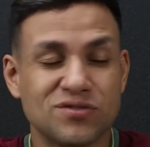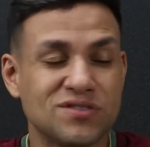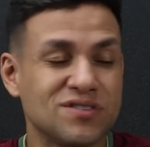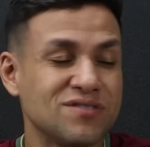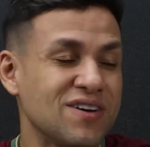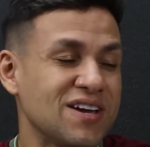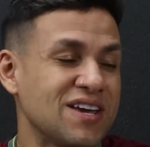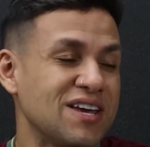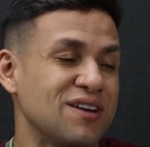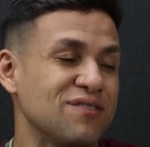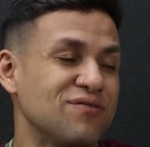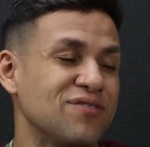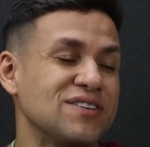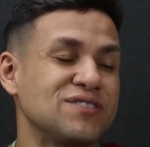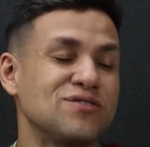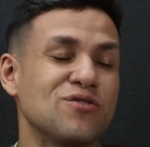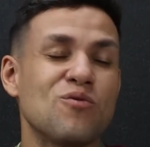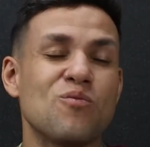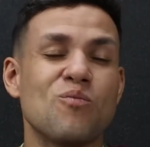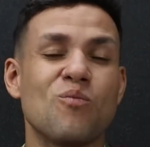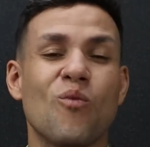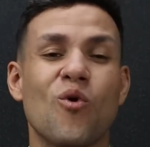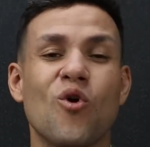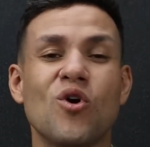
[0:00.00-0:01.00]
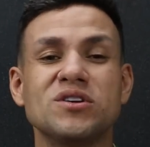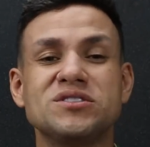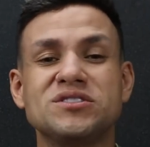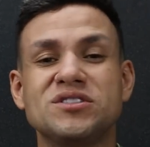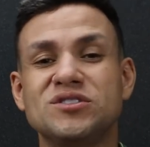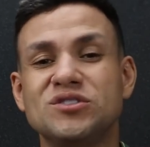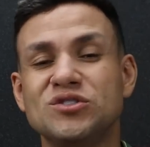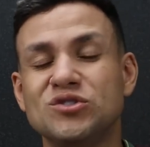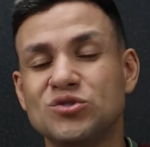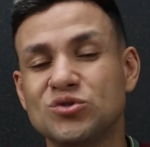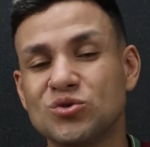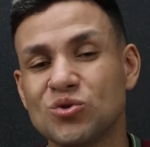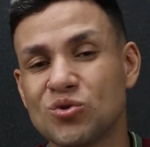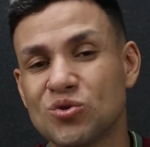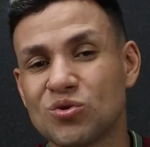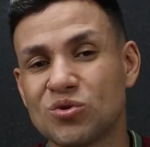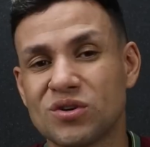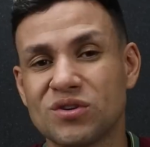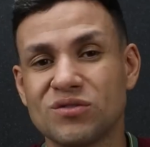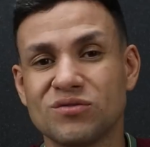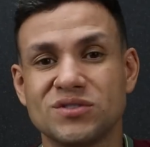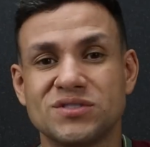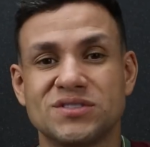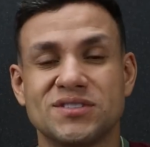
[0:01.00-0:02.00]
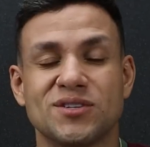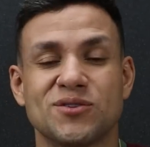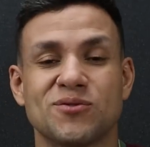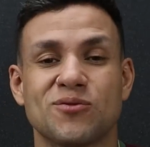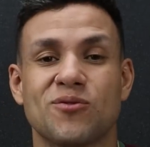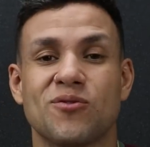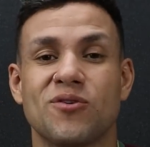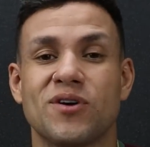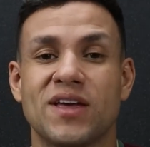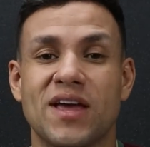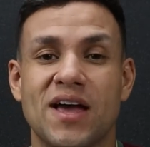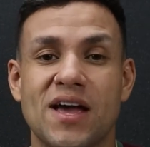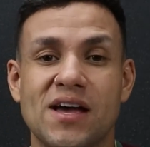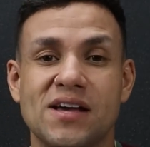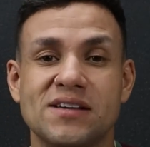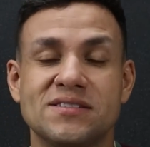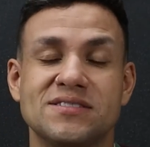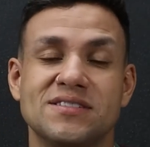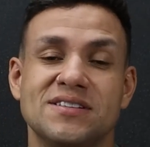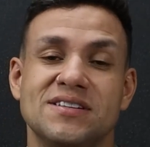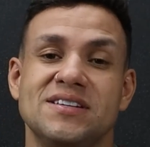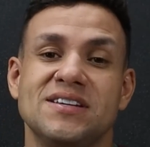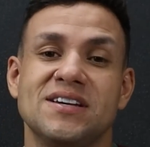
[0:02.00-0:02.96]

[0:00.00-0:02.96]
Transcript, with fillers: você vai querer fazer um monte de jogo que você não conhece